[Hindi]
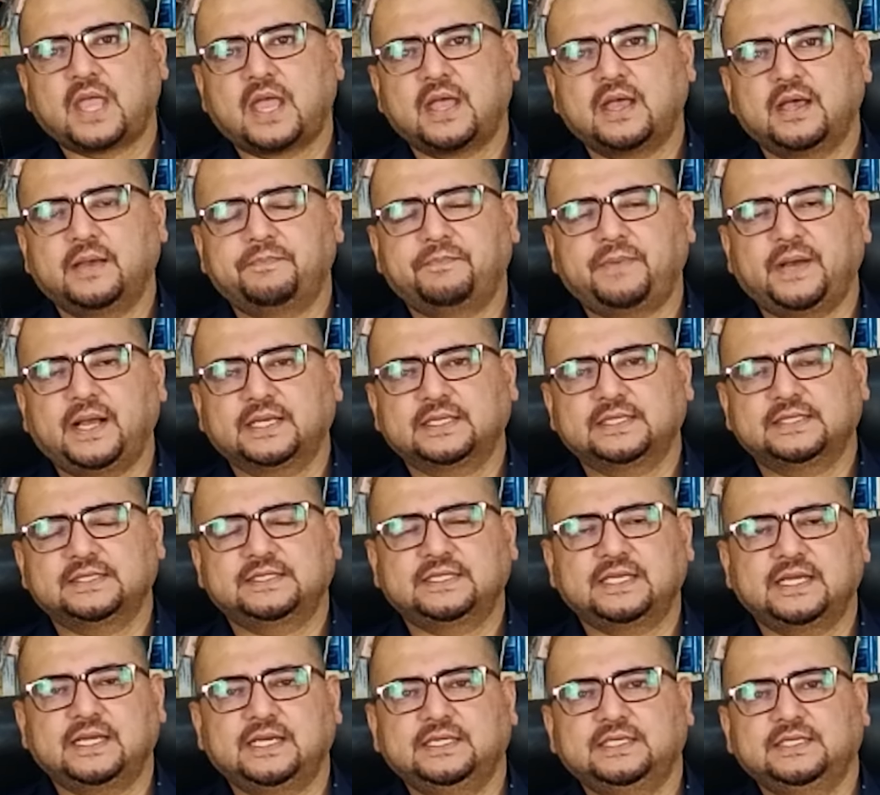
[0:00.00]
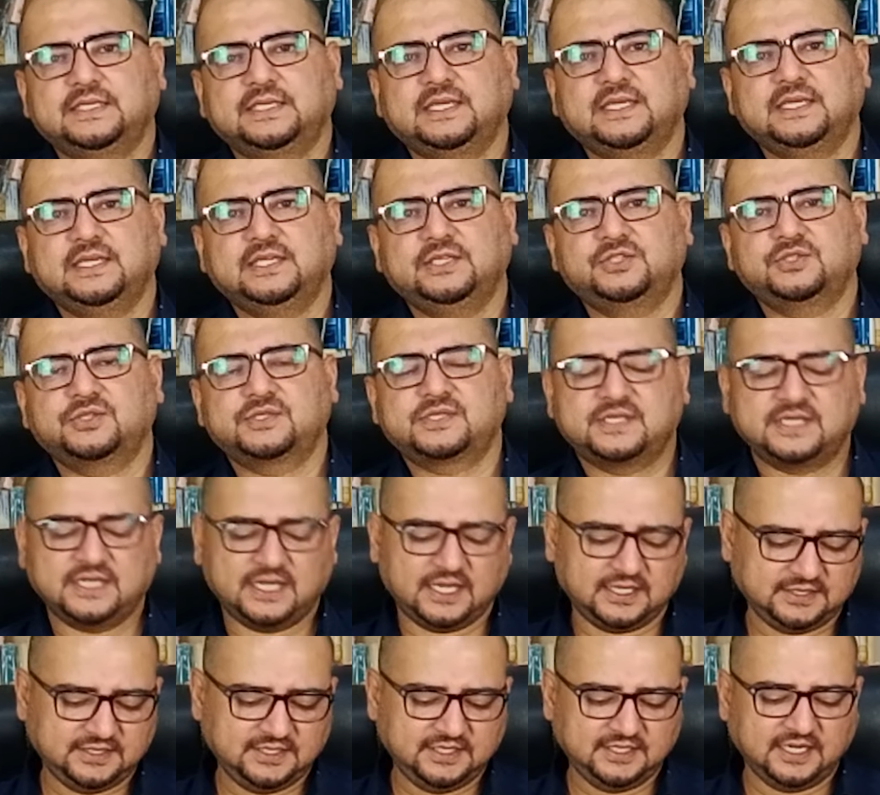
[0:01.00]
पाकिस्तान की जो
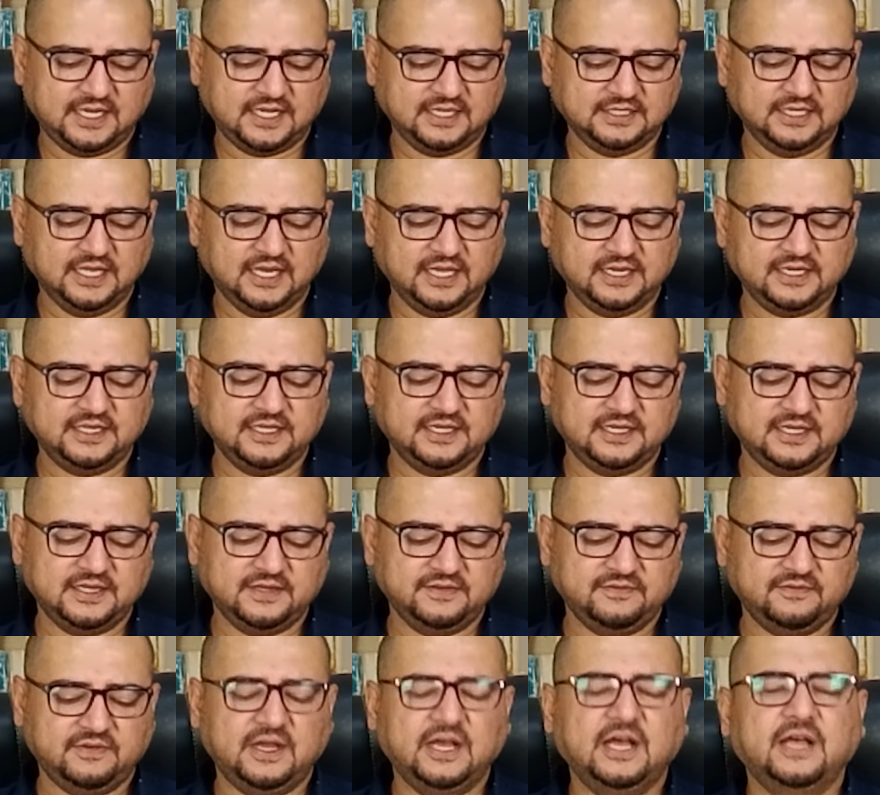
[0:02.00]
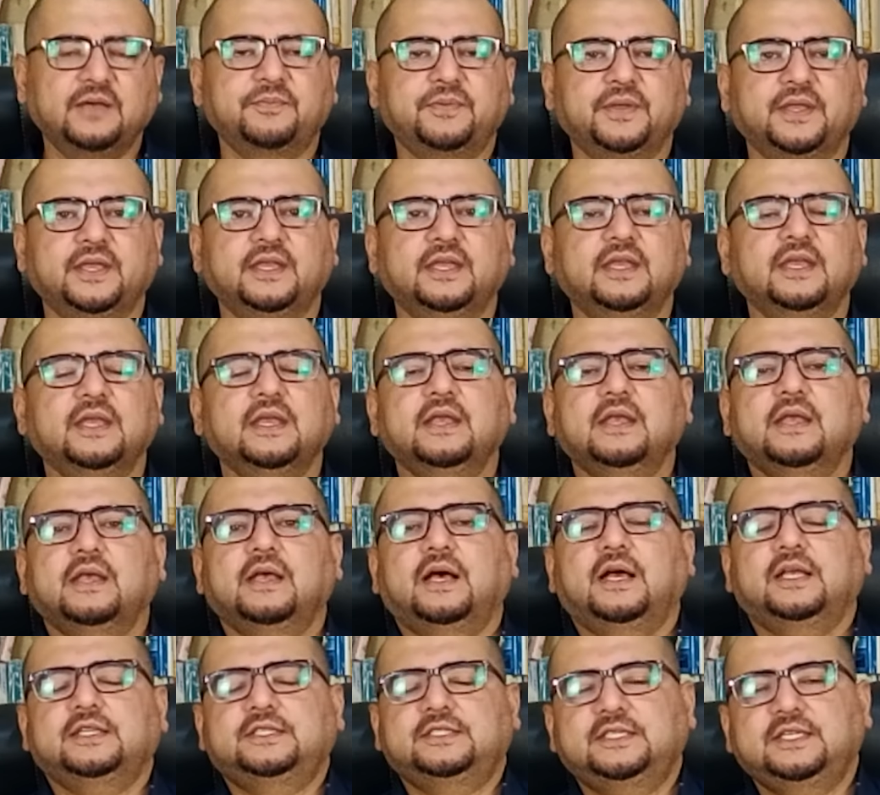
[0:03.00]
सियासी राहदारियाँ हैं वहाँ पे
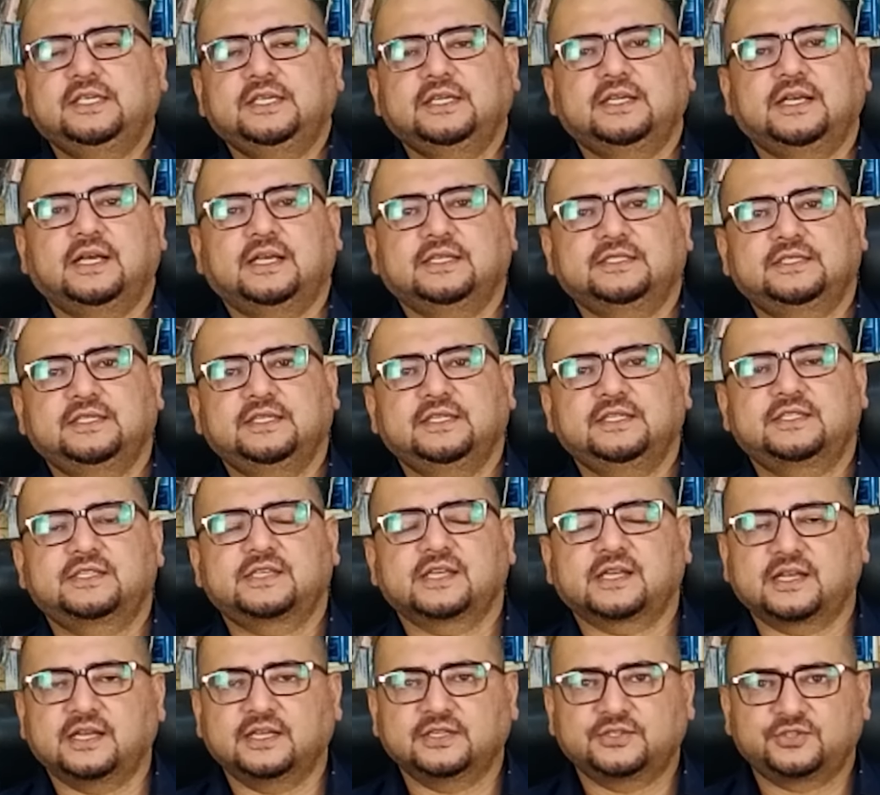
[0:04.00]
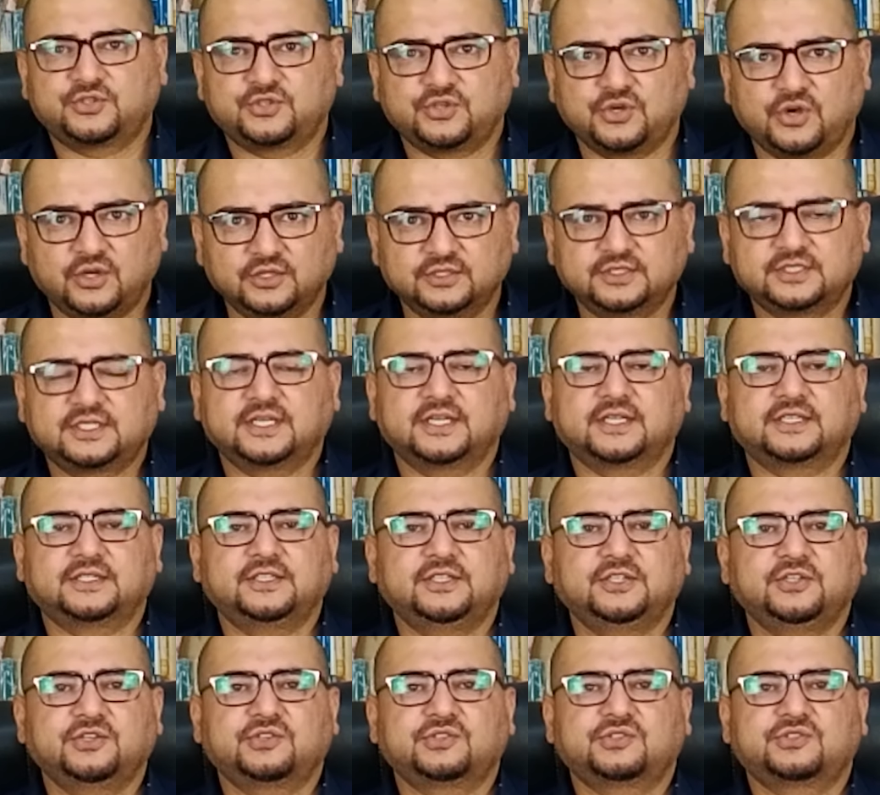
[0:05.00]
अच्छी खासी चकाचौंध कर
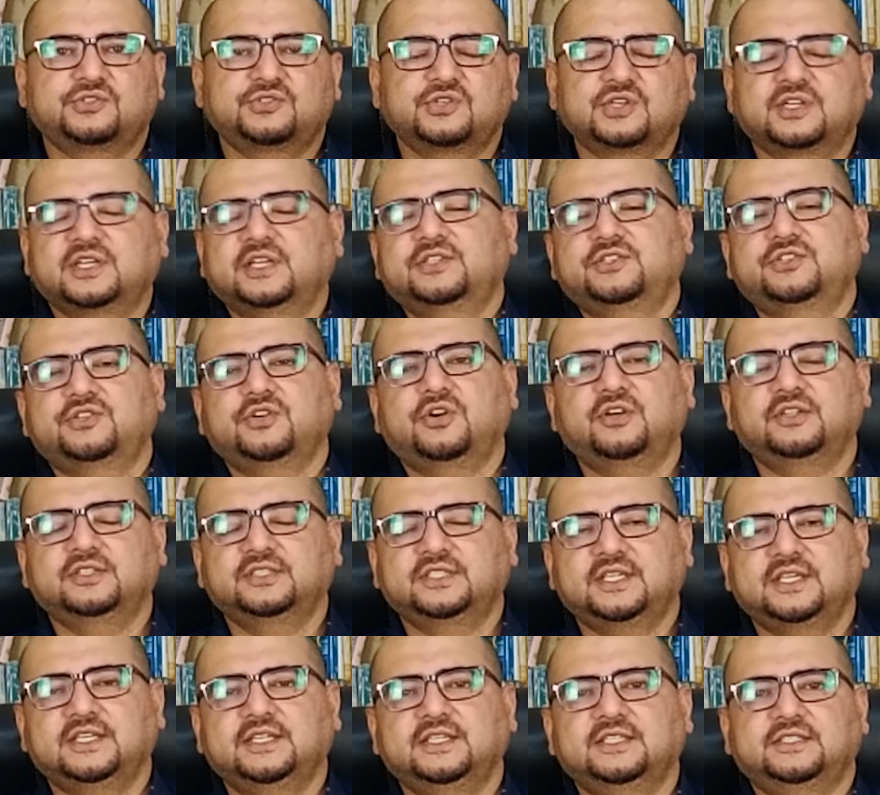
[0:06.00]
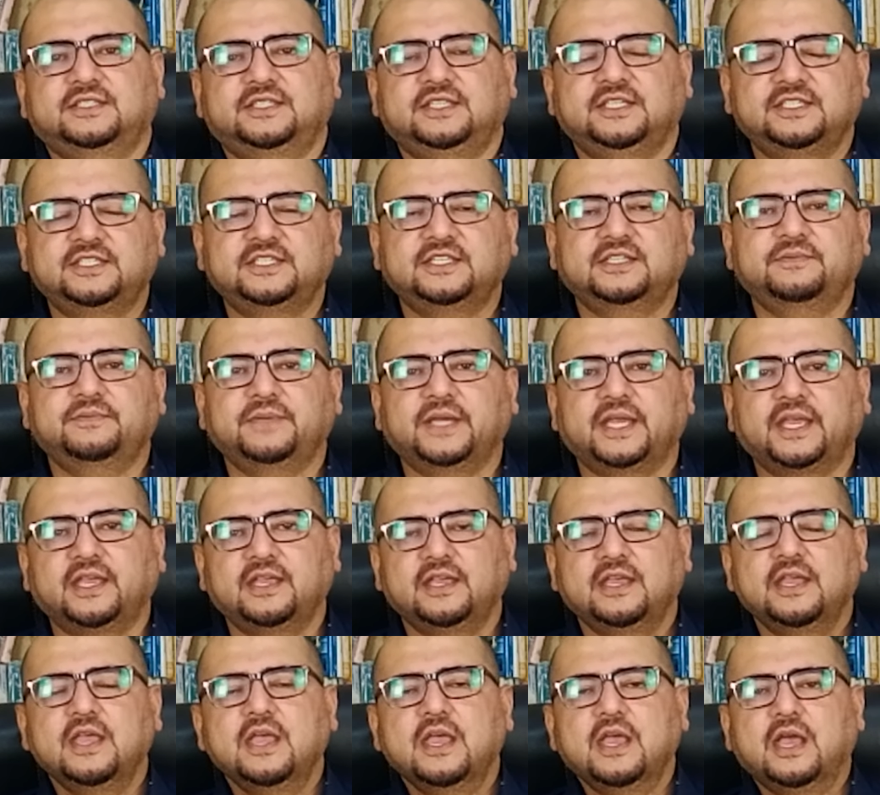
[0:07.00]
दी और उस चकाचौंध के नतीजे
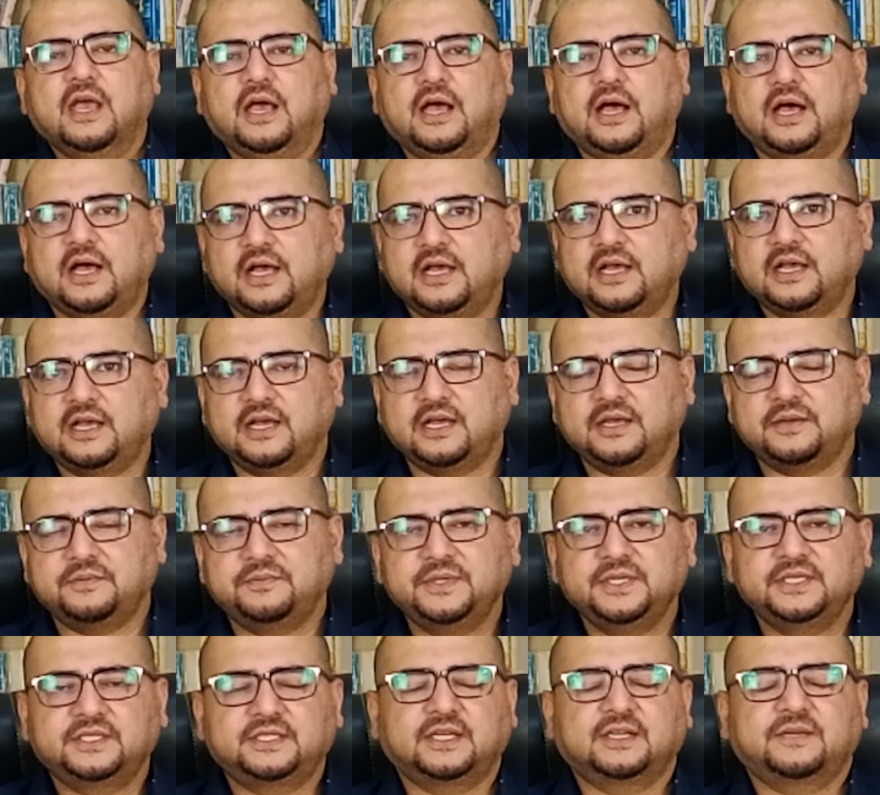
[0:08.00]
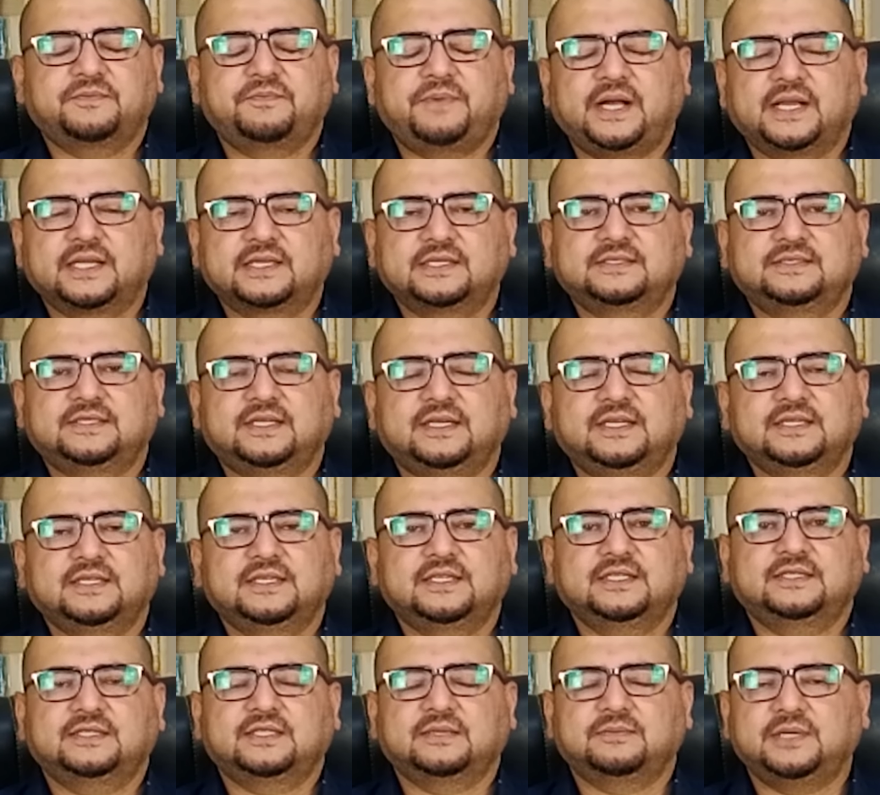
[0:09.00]
में अभी तक पाकिस्तान
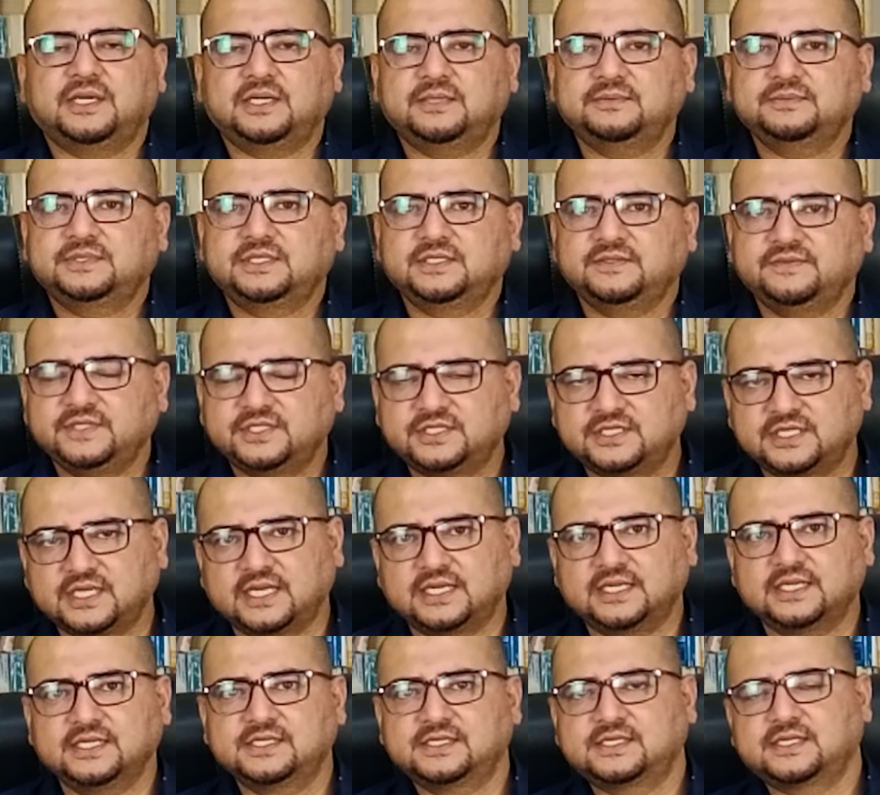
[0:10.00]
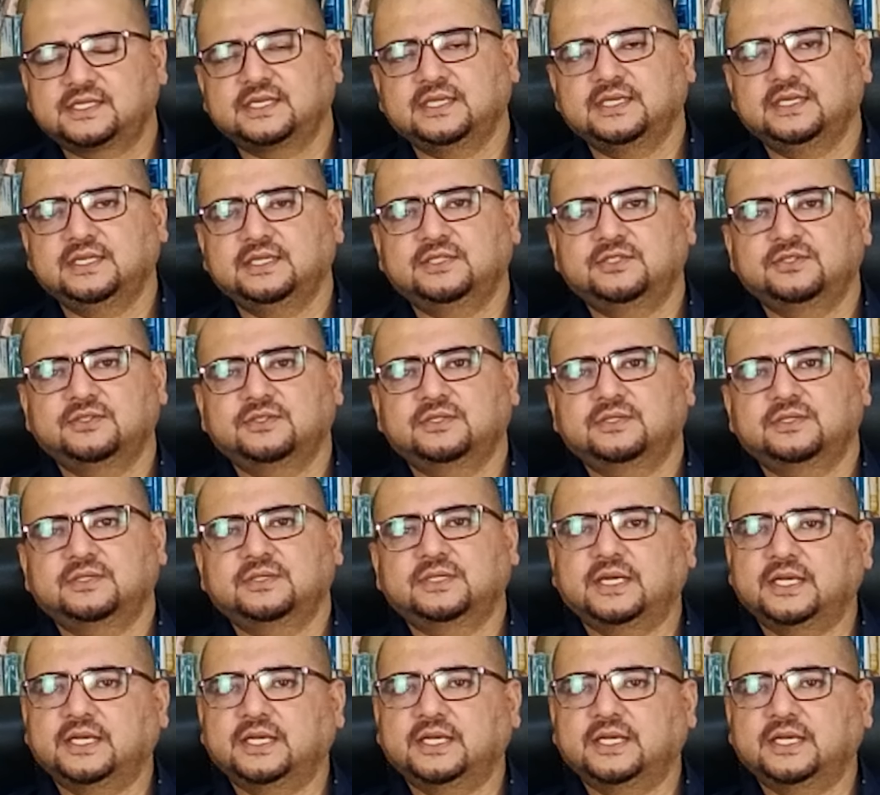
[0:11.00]
के तमाम टीवी चैनल्स की जो